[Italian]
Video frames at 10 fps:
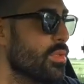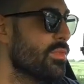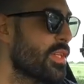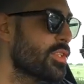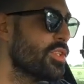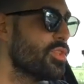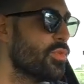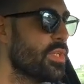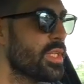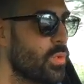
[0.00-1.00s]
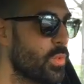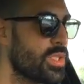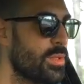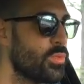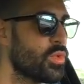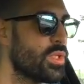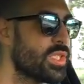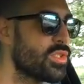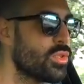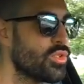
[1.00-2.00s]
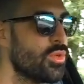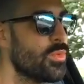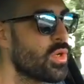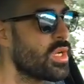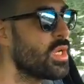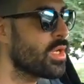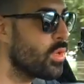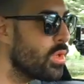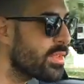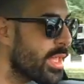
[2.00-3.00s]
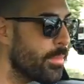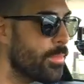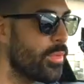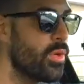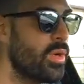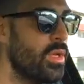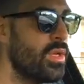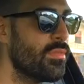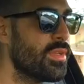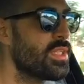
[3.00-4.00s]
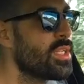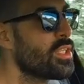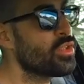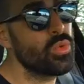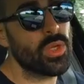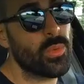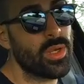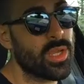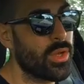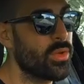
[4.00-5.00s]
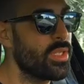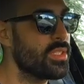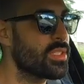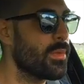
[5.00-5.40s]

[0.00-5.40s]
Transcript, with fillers: diverse Giulietta con questa motorizzazione sul mio canale e col tempo vedrete tutte quelle che ho in